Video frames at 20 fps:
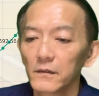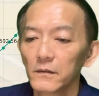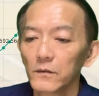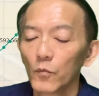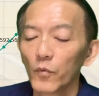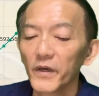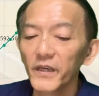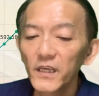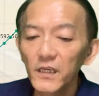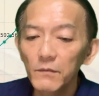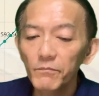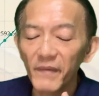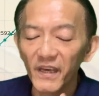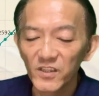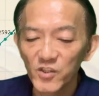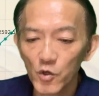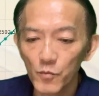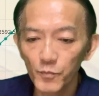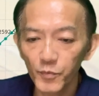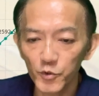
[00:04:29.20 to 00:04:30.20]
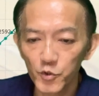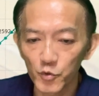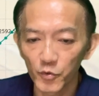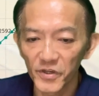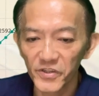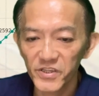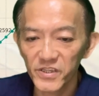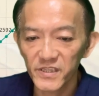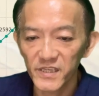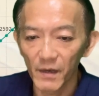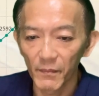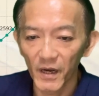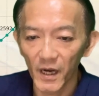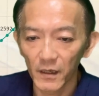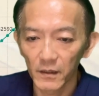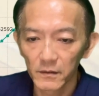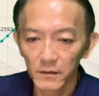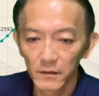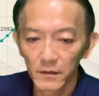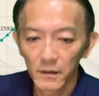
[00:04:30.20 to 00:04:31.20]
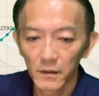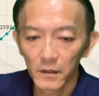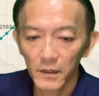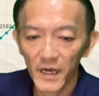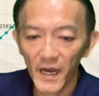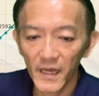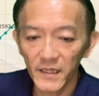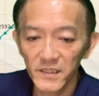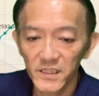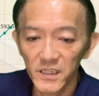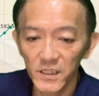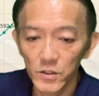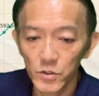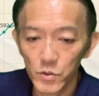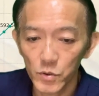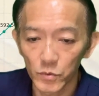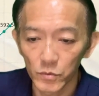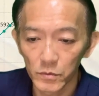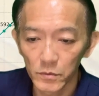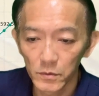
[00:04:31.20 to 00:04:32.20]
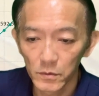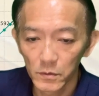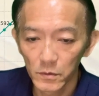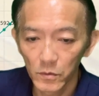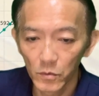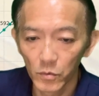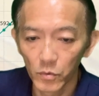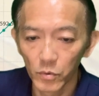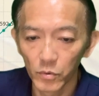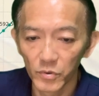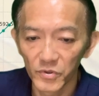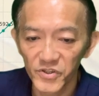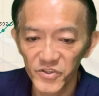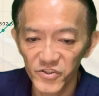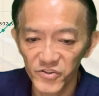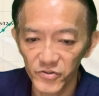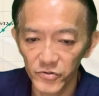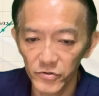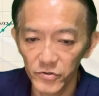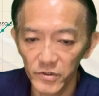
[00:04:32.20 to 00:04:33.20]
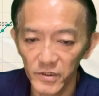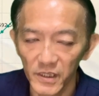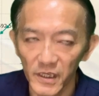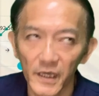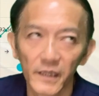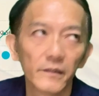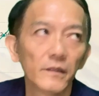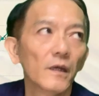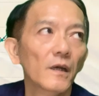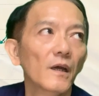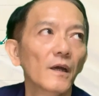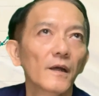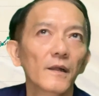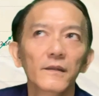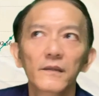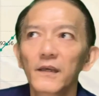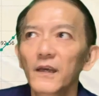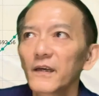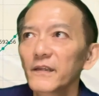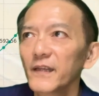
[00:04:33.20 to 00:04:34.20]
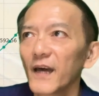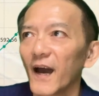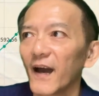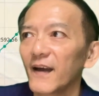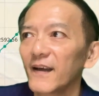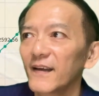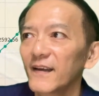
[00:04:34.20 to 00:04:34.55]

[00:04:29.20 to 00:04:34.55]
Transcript: 唯一美中不足的是什么？看清楚，五十年，天哪！